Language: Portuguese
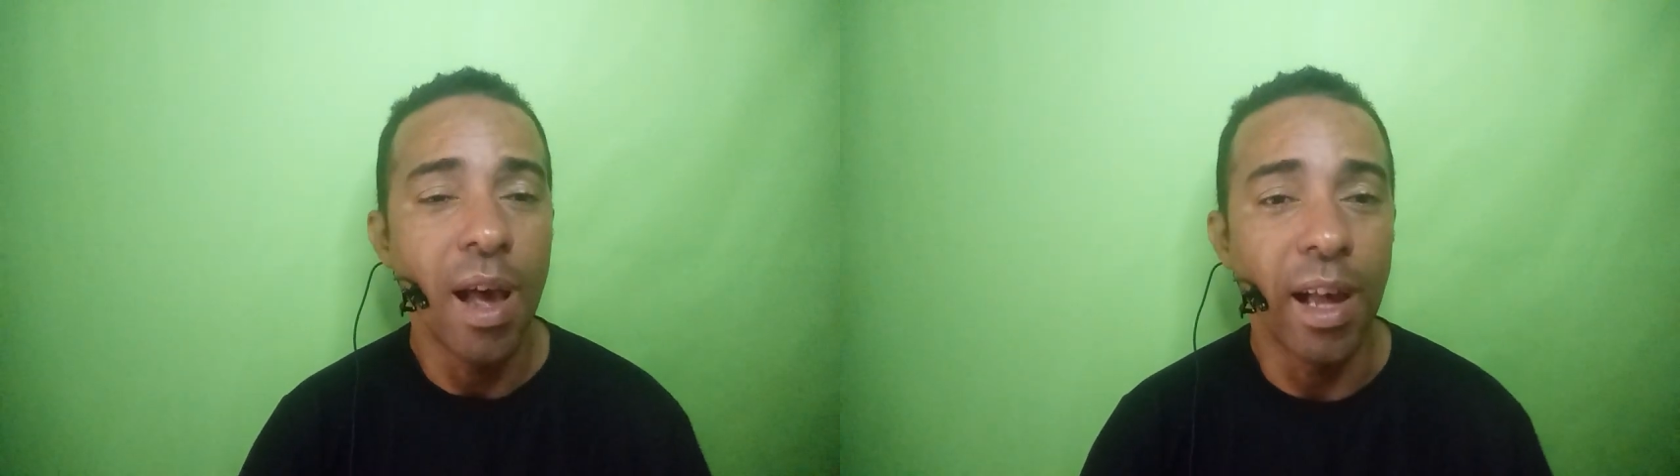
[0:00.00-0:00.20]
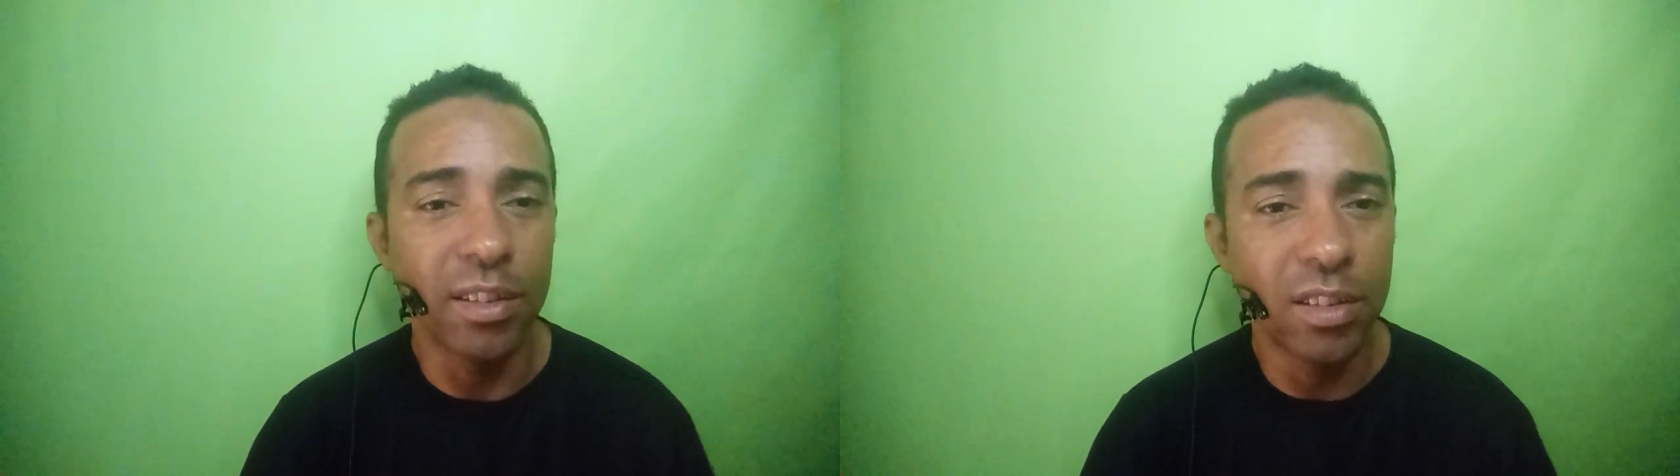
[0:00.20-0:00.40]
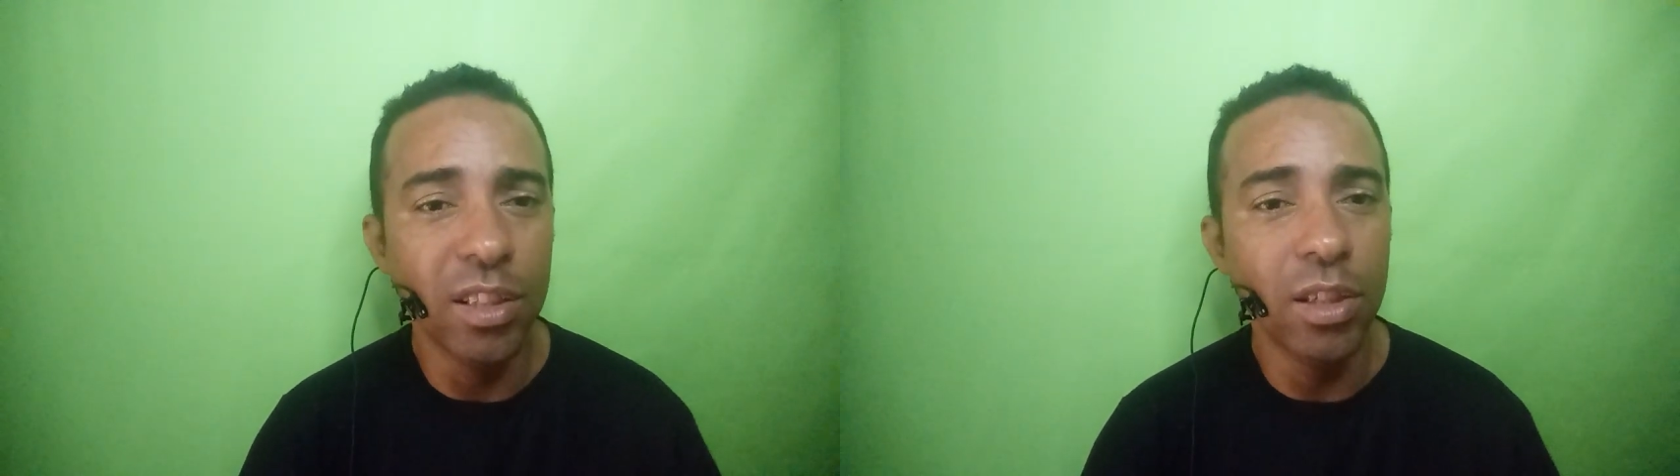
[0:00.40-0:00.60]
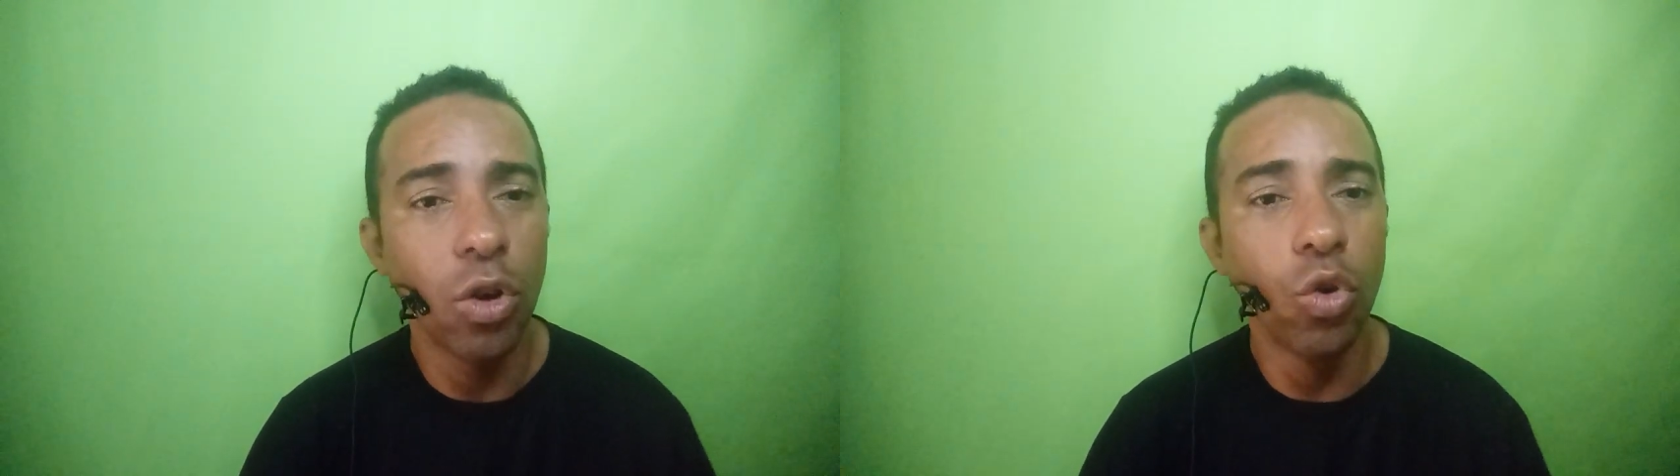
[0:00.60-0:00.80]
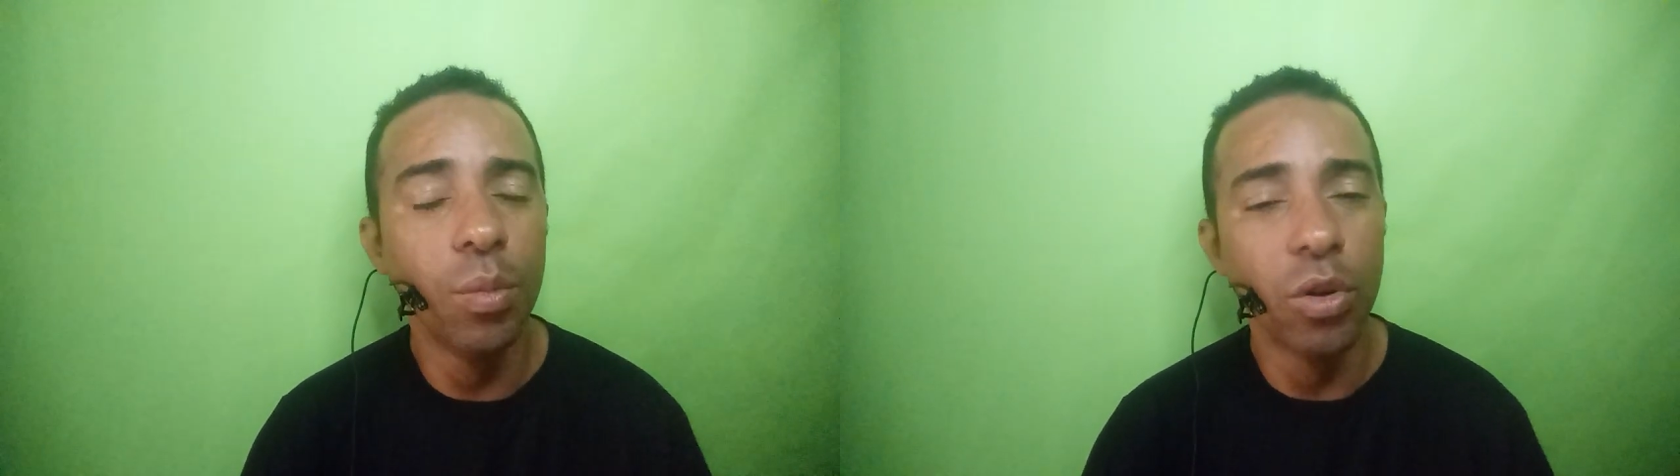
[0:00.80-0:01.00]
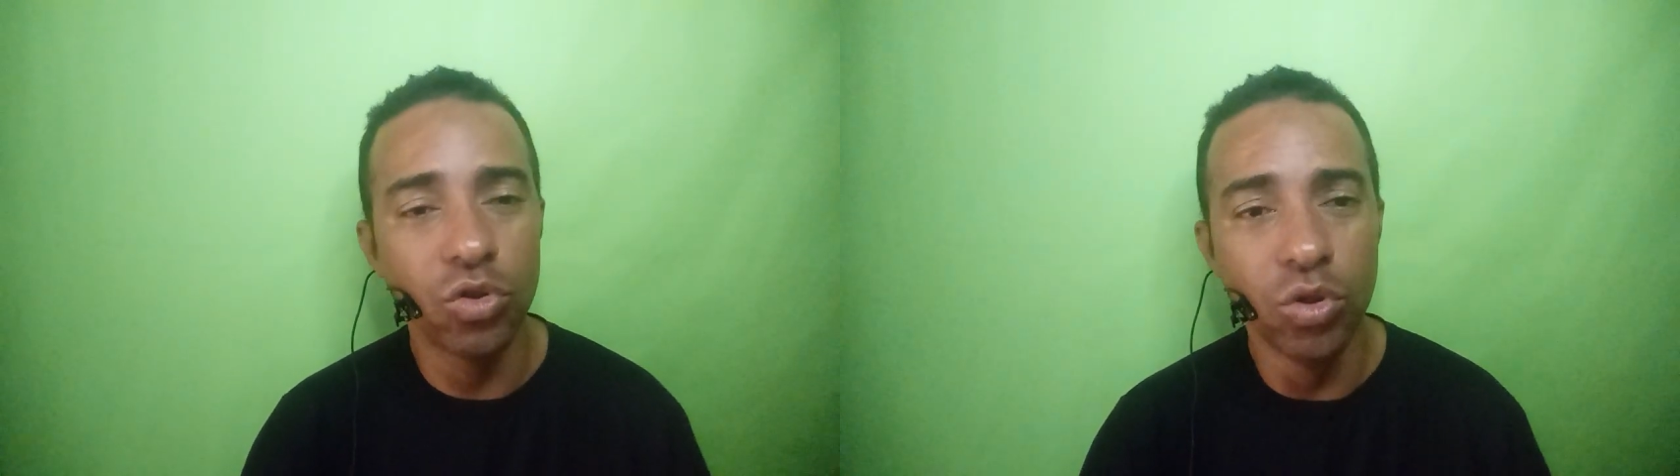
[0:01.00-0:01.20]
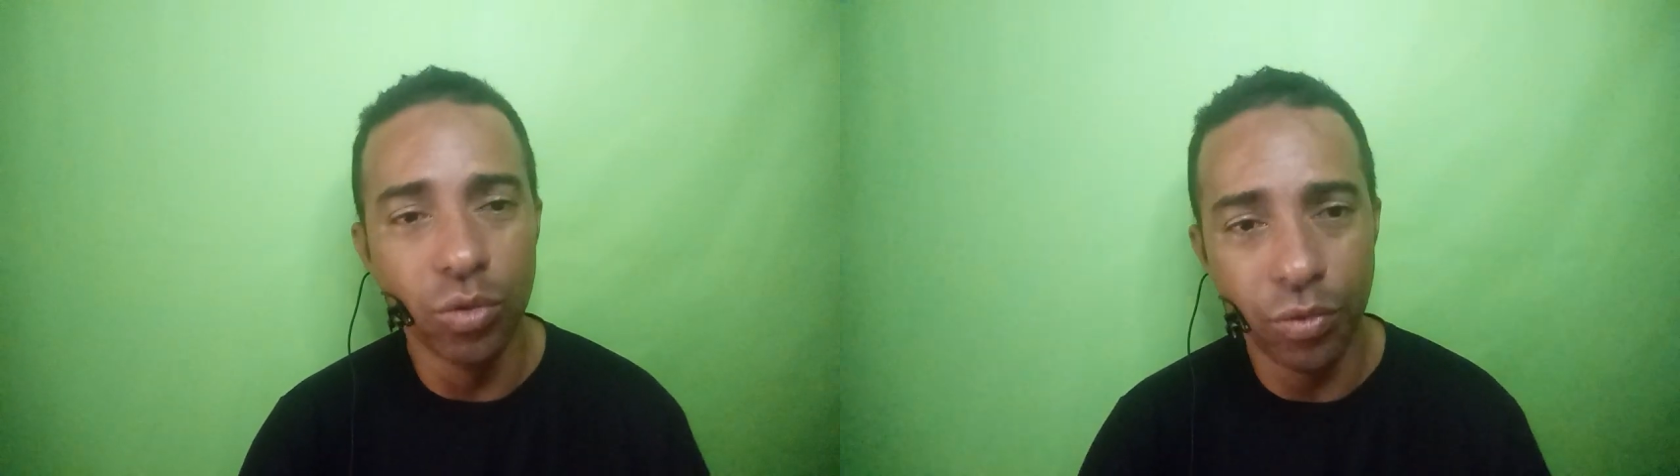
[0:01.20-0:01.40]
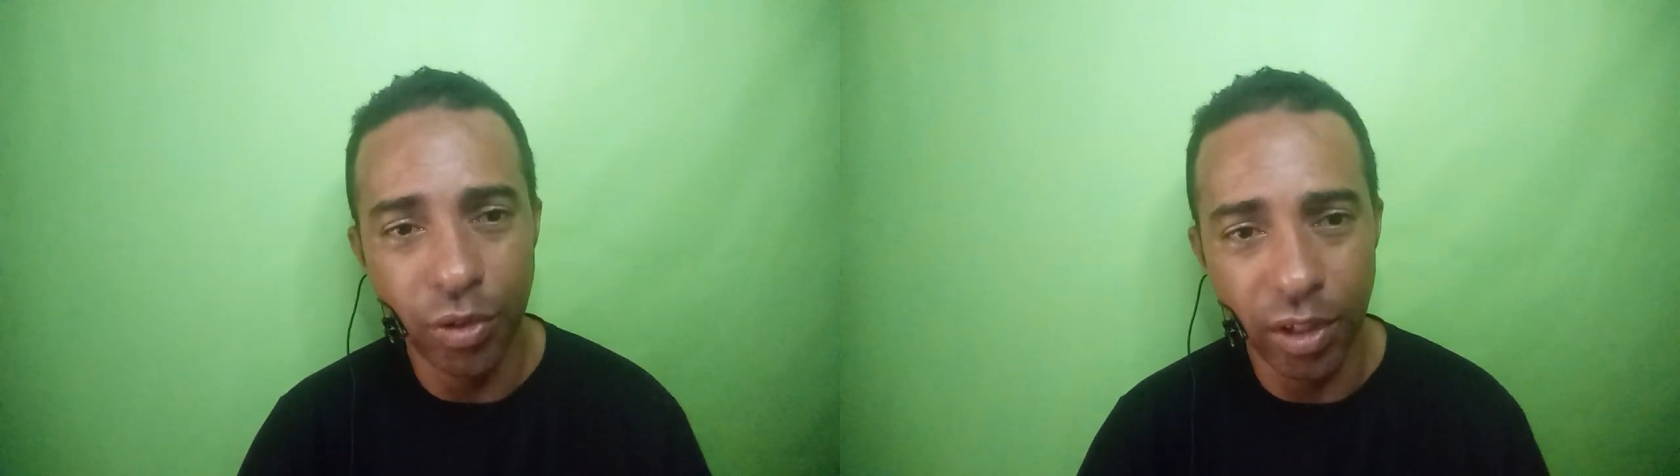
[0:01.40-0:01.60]
Assim o
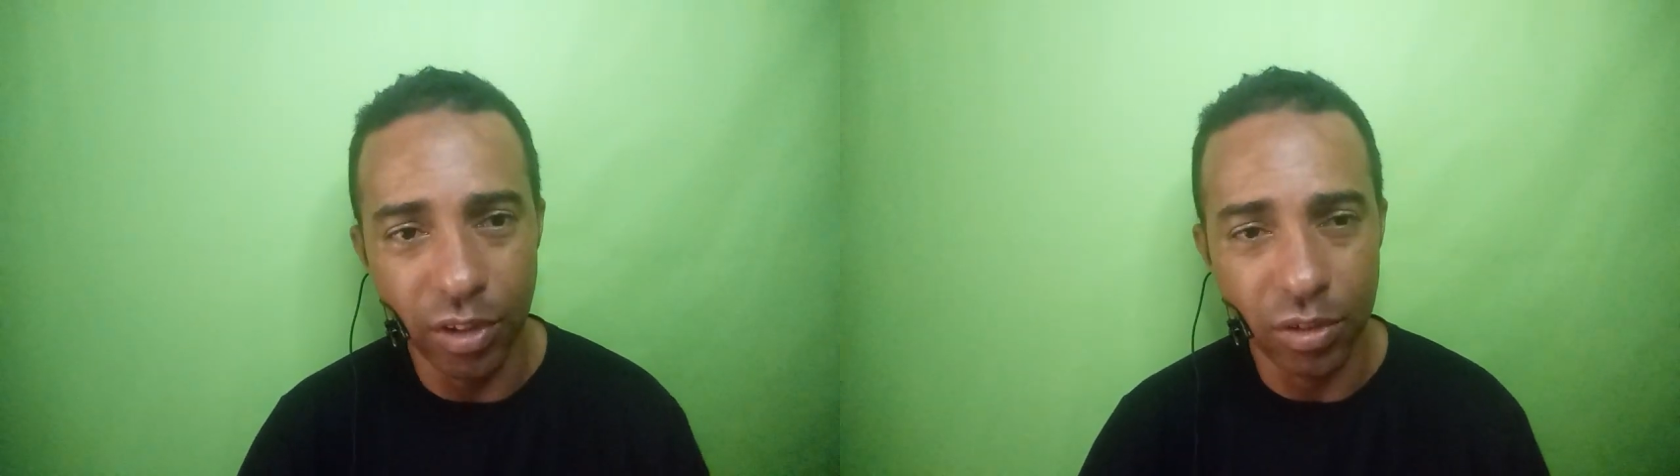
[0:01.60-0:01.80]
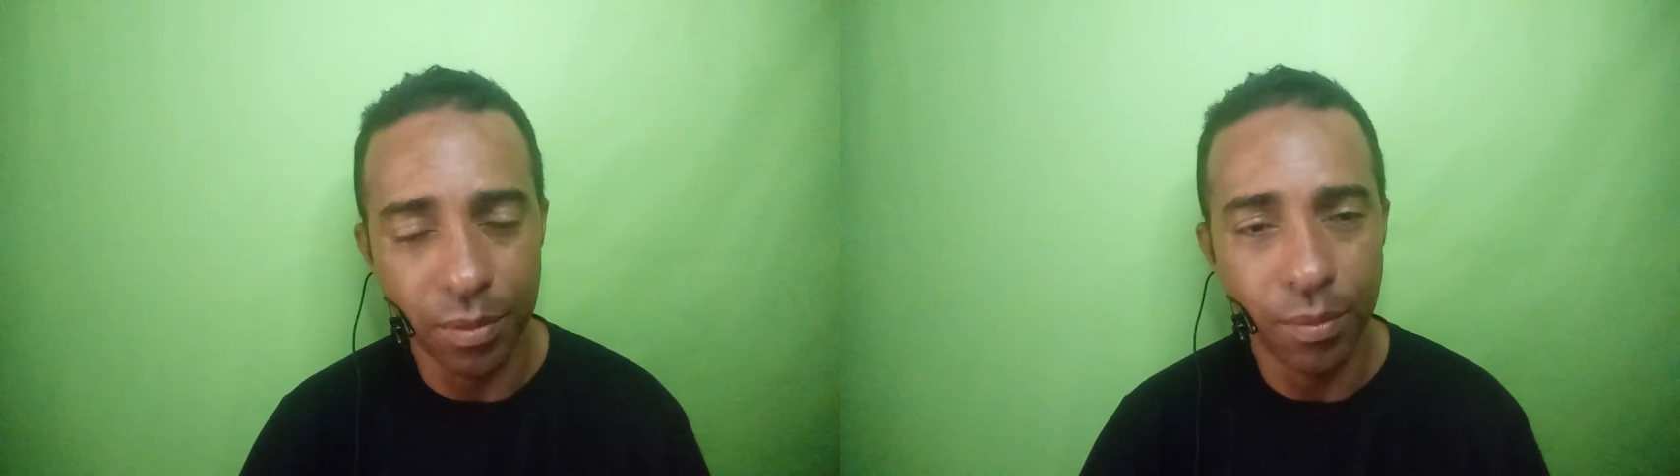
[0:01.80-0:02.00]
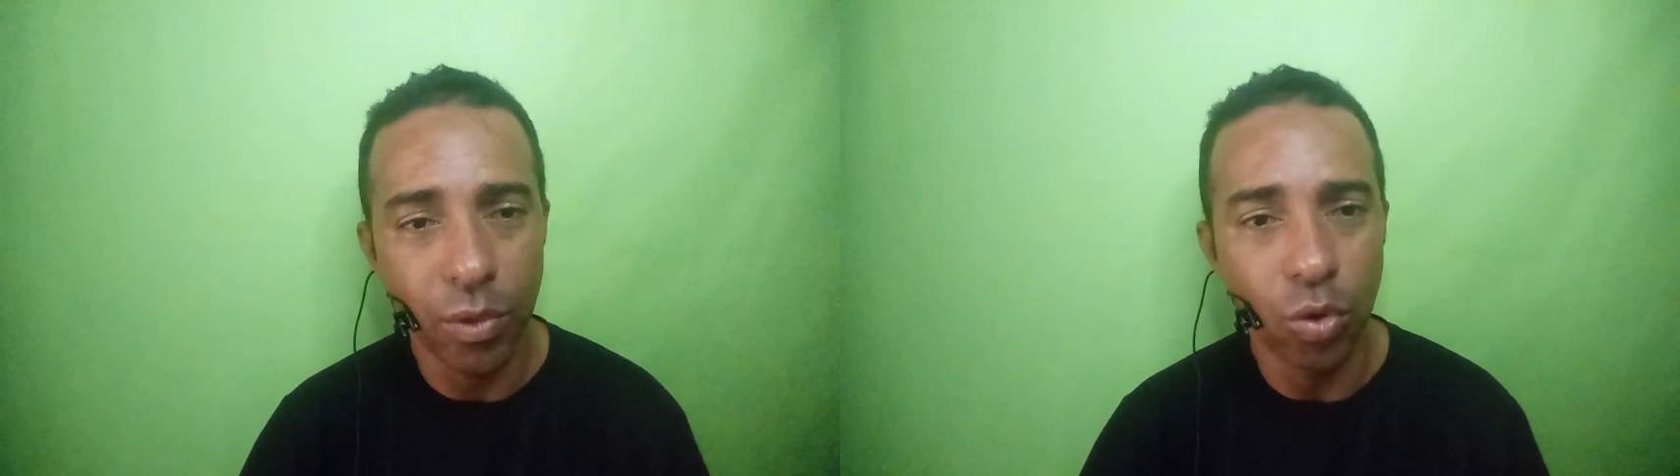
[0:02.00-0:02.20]
Botinho fez.